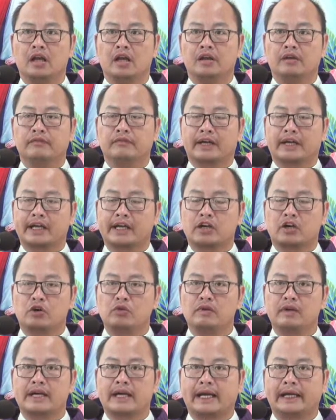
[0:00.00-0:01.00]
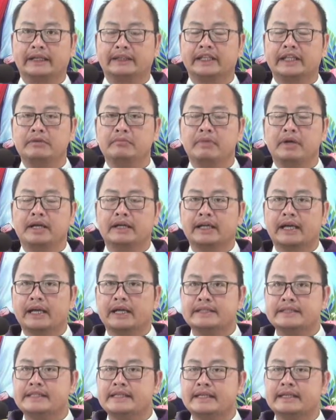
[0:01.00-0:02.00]
Và cái khung cảnh tin mừng
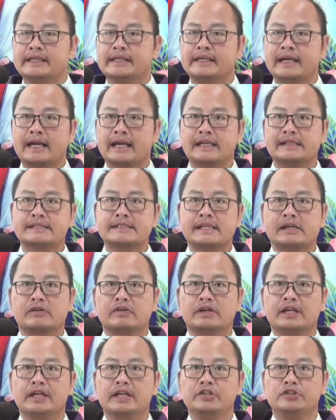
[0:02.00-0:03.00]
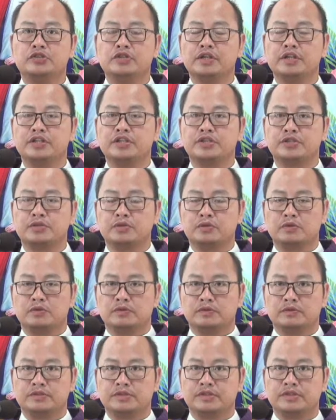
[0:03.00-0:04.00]
này diễn ra sau khi Chúa Giêsu
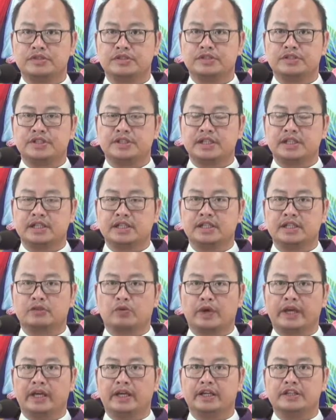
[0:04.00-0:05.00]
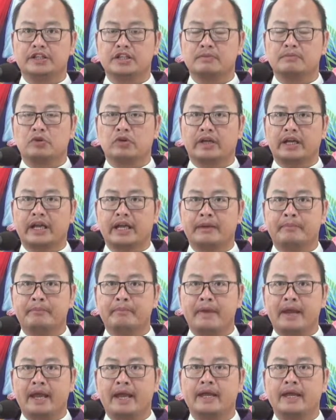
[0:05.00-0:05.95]
trừ quỷ cho một em bé.